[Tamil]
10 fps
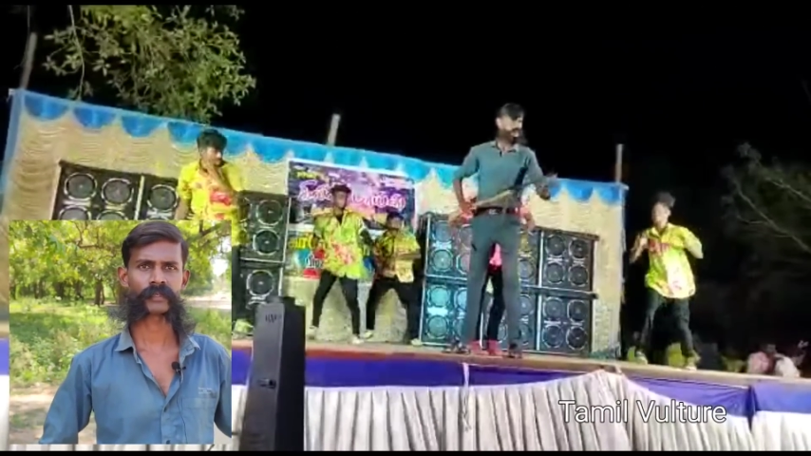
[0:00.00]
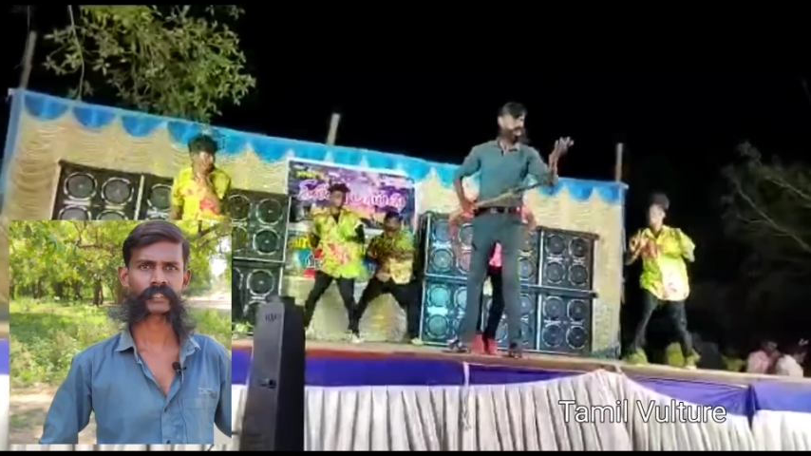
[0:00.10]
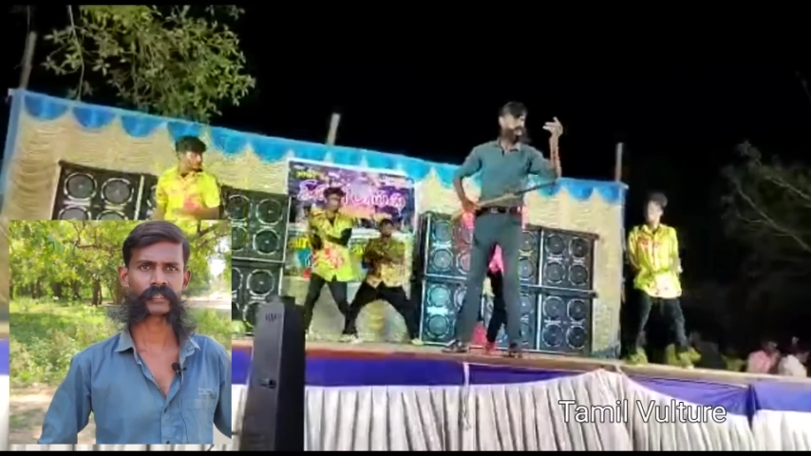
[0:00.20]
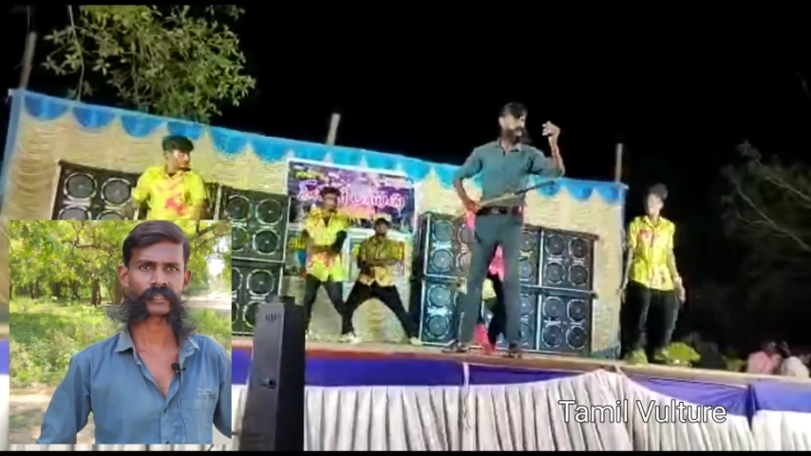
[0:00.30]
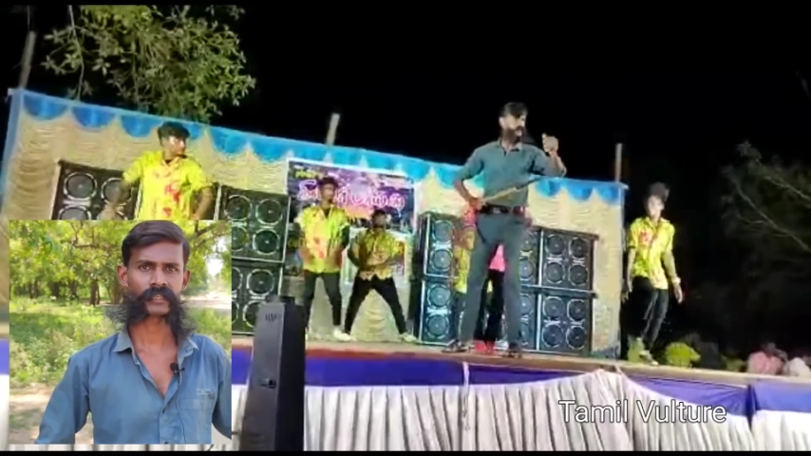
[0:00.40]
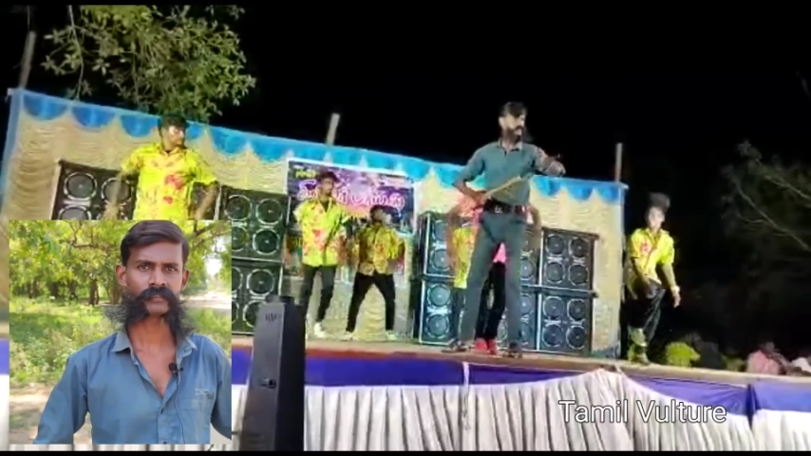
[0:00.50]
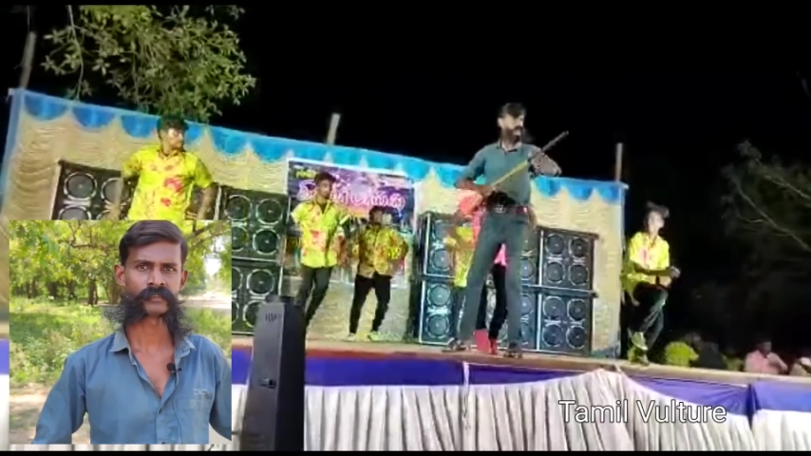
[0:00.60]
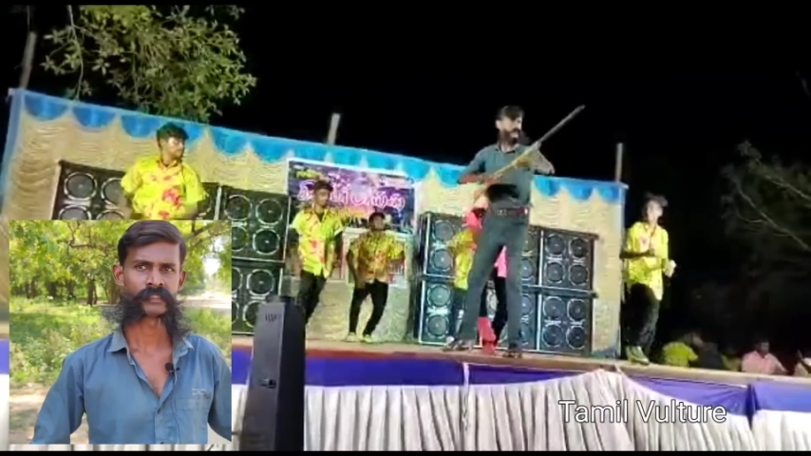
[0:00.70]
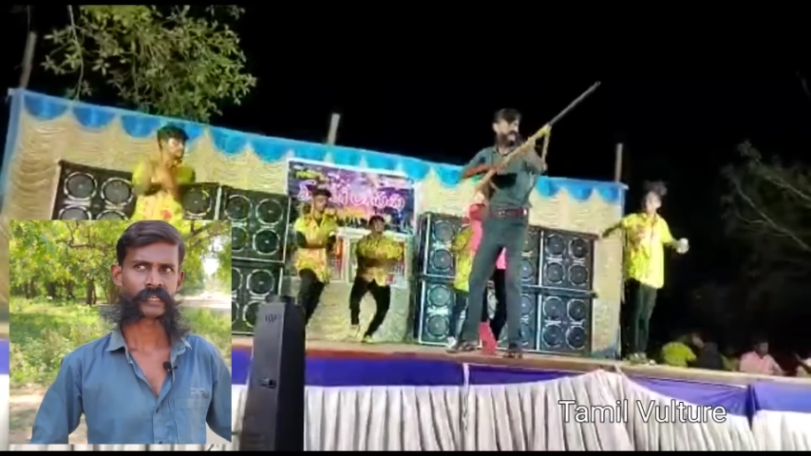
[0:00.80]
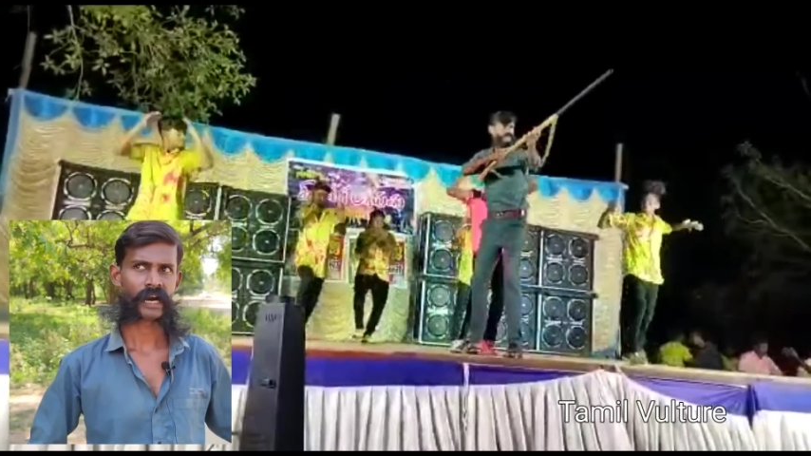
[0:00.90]
பார்த்தாங்கன்னா
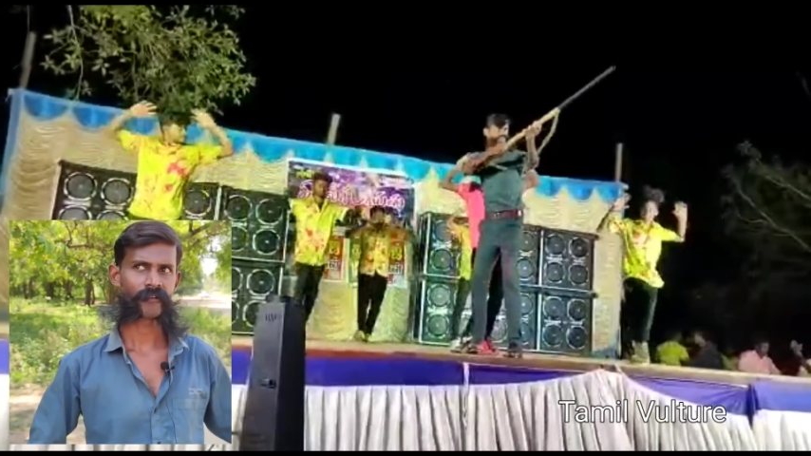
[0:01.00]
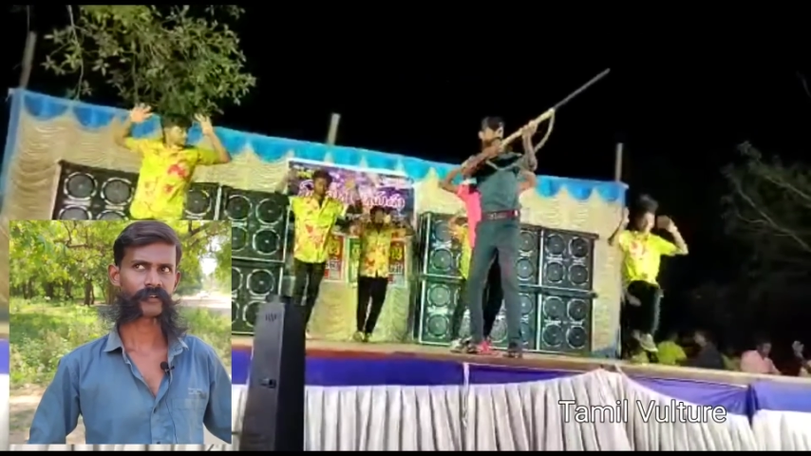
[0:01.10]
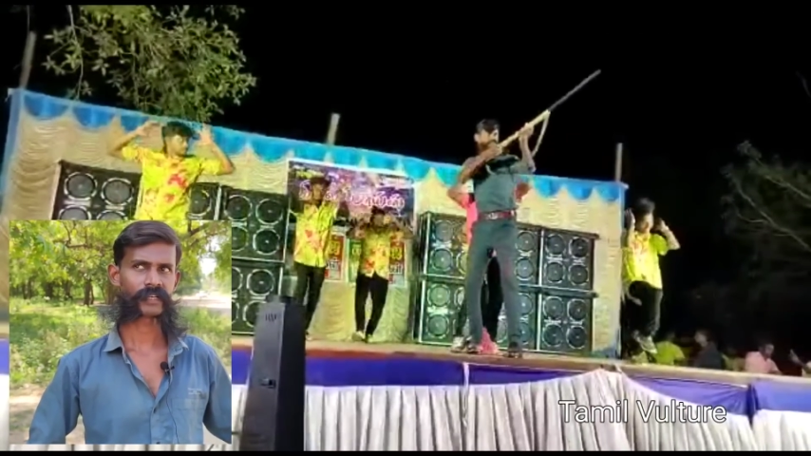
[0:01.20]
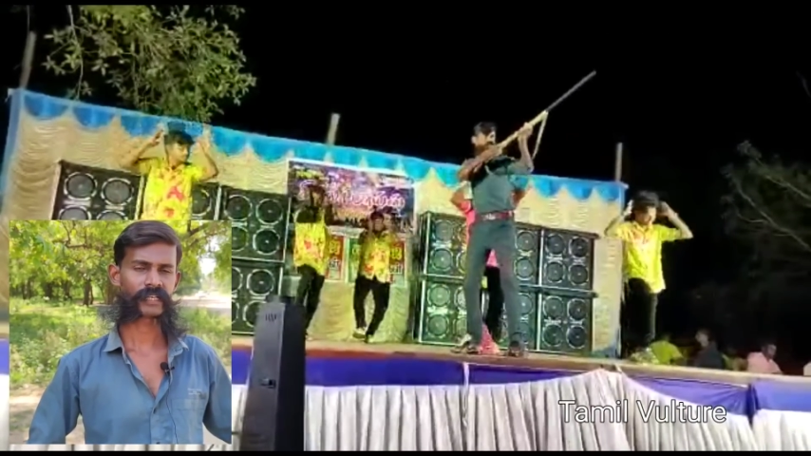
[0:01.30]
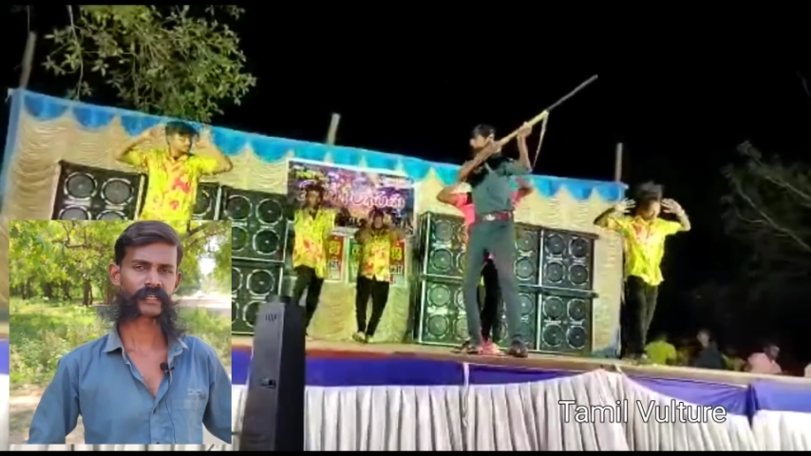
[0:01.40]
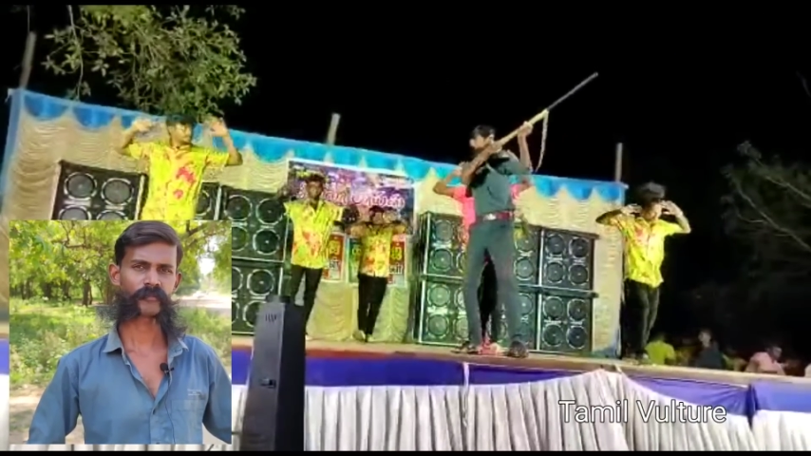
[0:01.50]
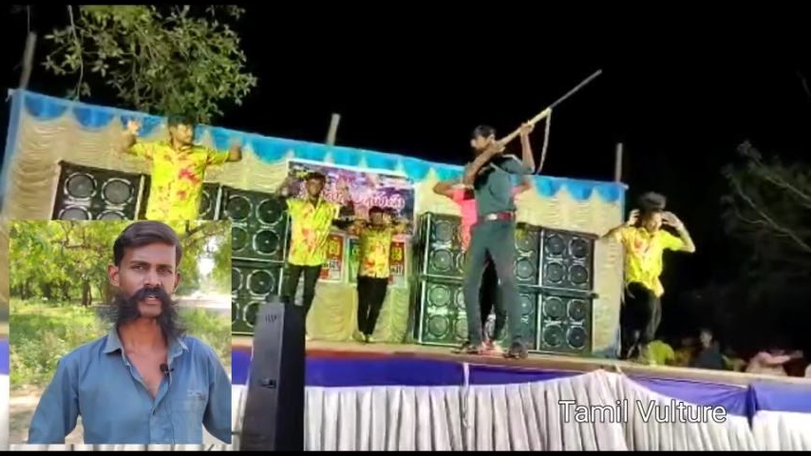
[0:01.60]
அவருக்கு என்ன